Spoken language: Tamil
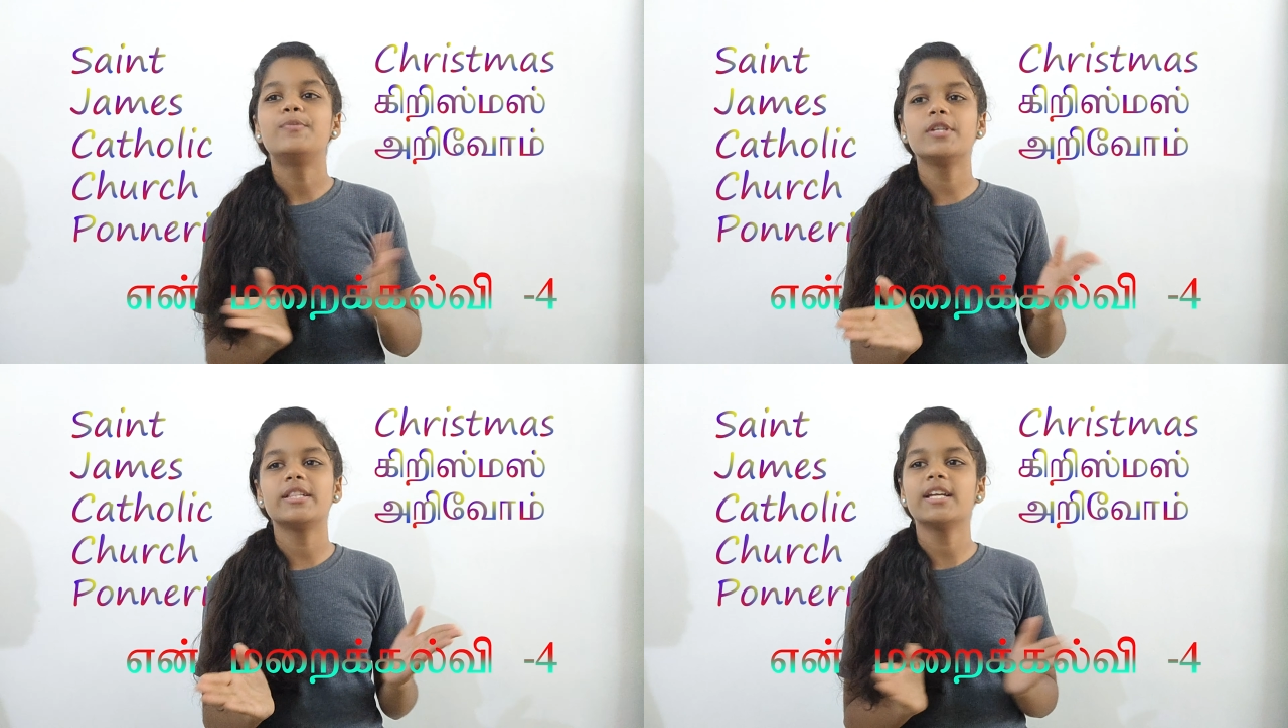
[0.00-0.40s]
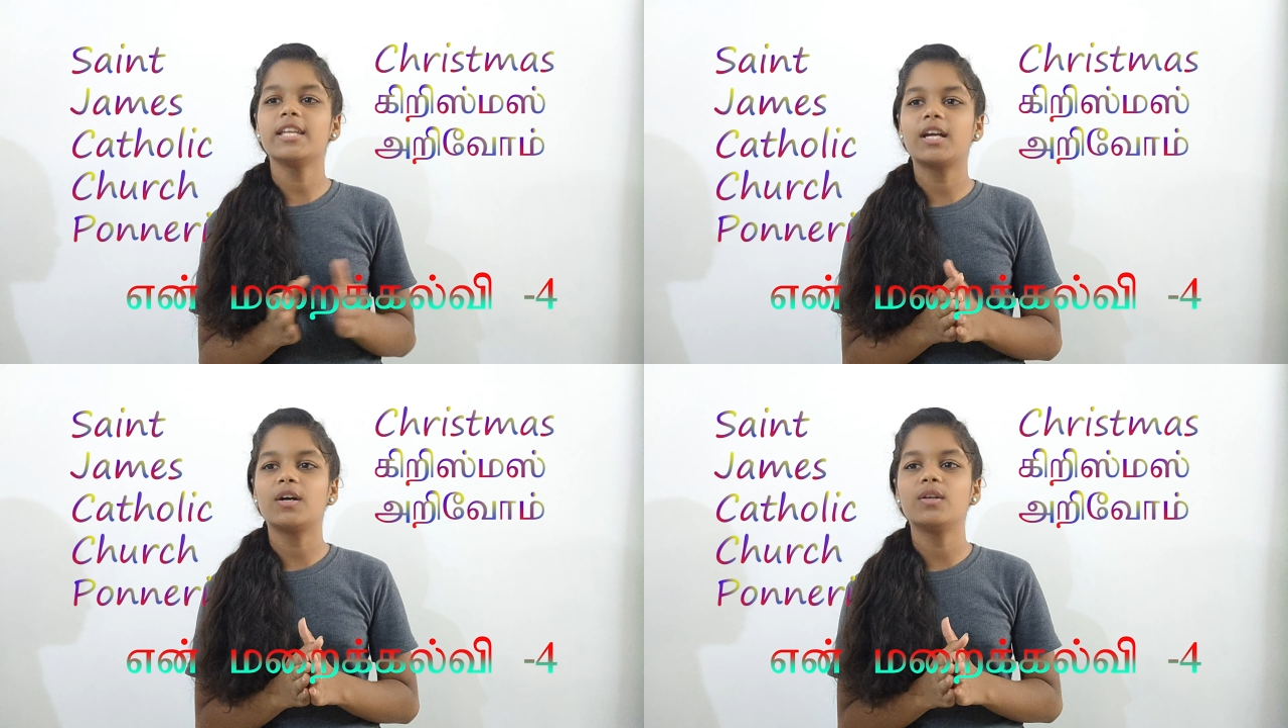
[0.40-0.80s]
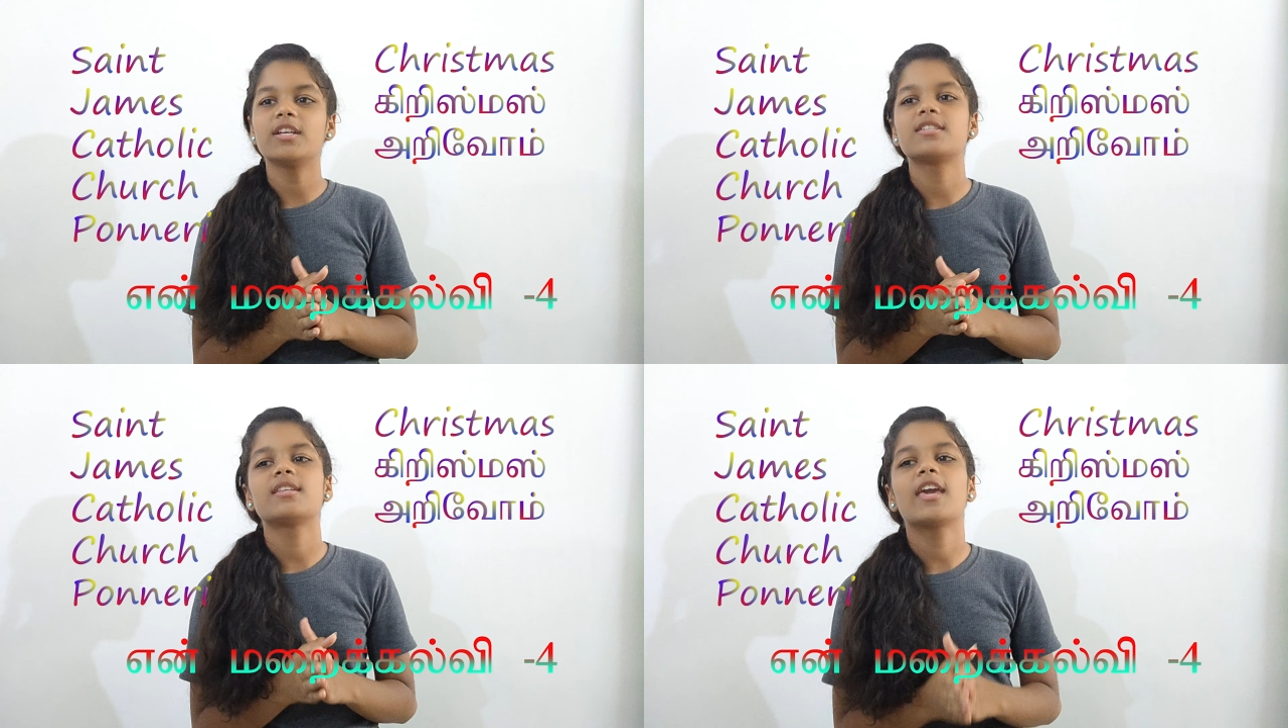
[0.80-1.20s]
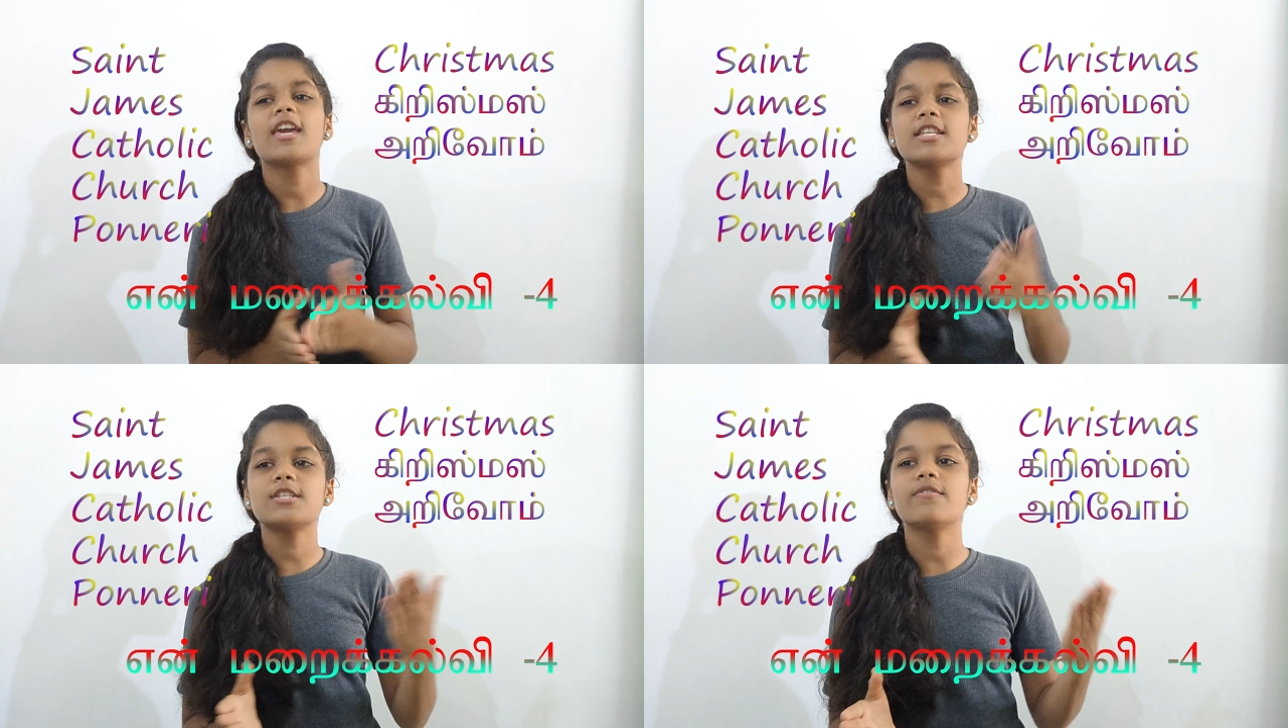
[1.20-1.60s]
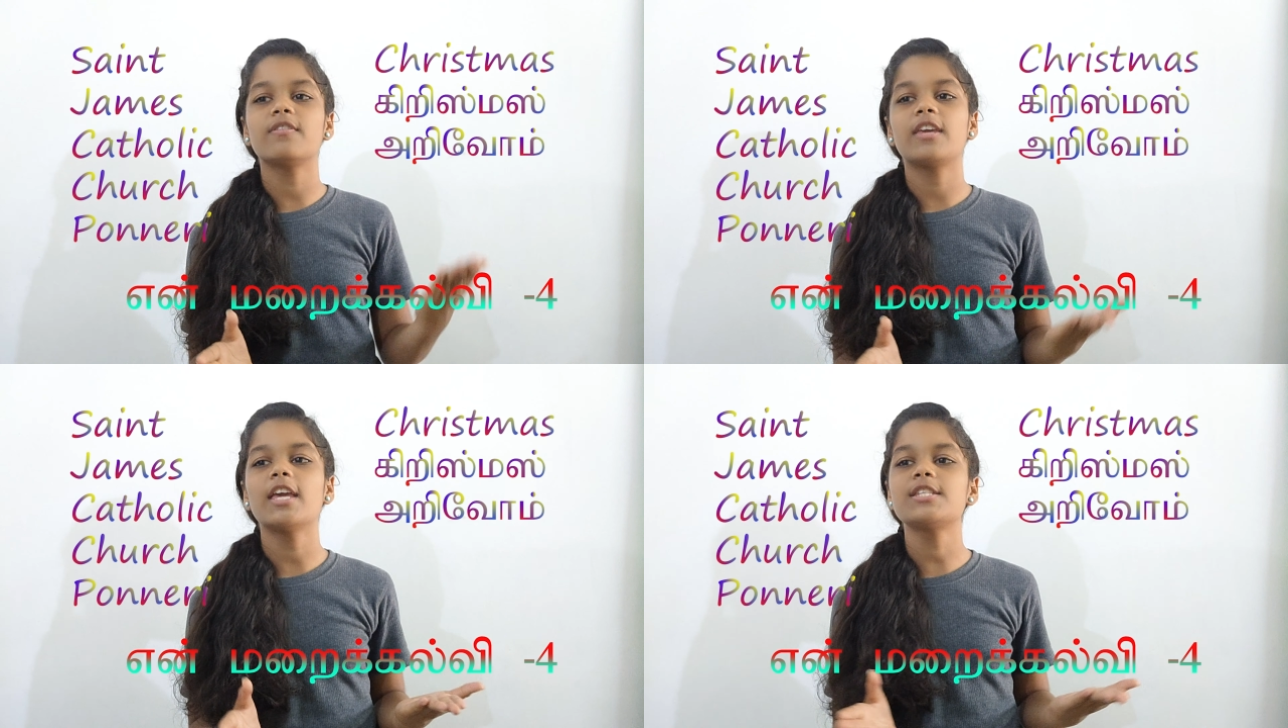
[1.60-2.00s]
புனித நிக்கோலஸ் இயேசு
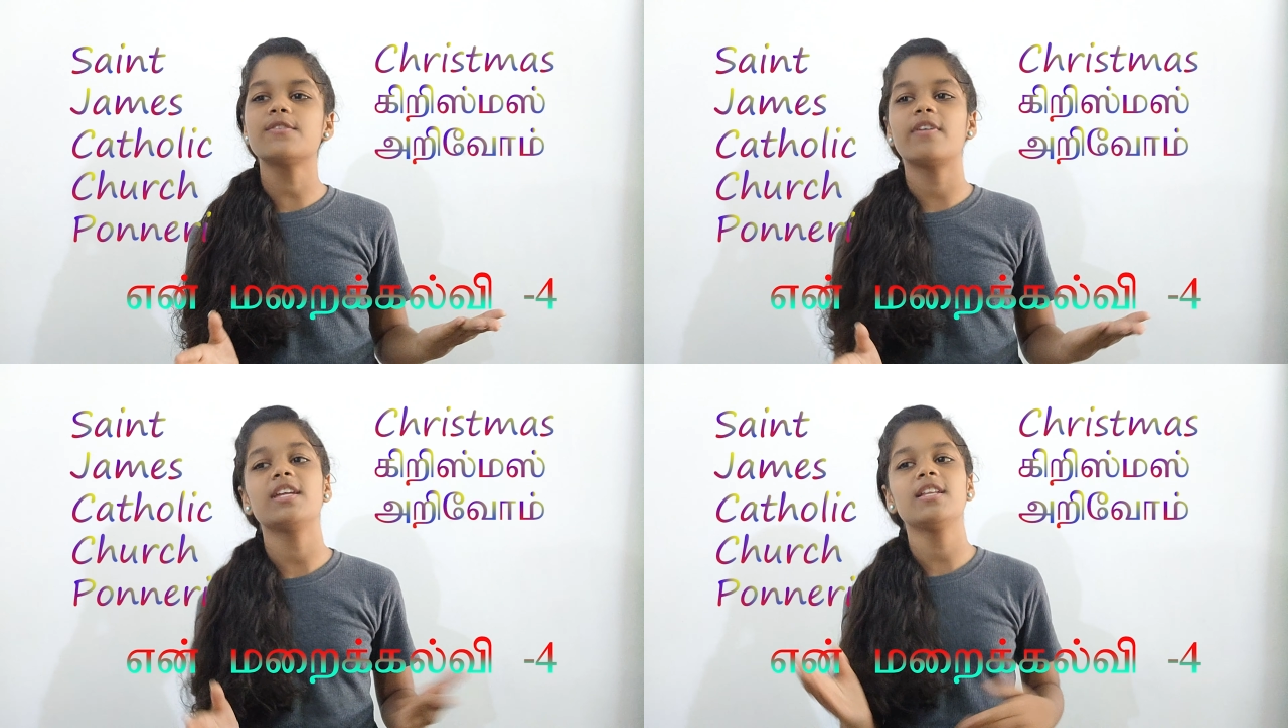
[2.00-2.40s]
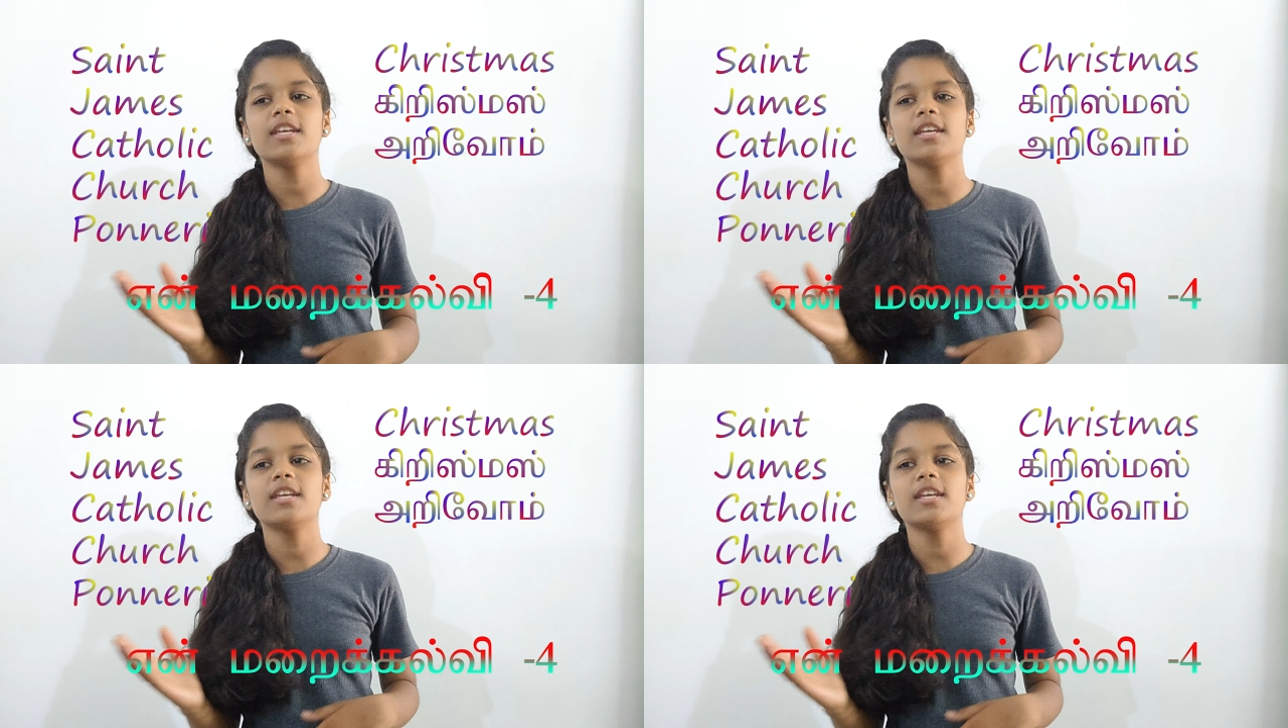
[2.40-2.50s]
இயேசுவை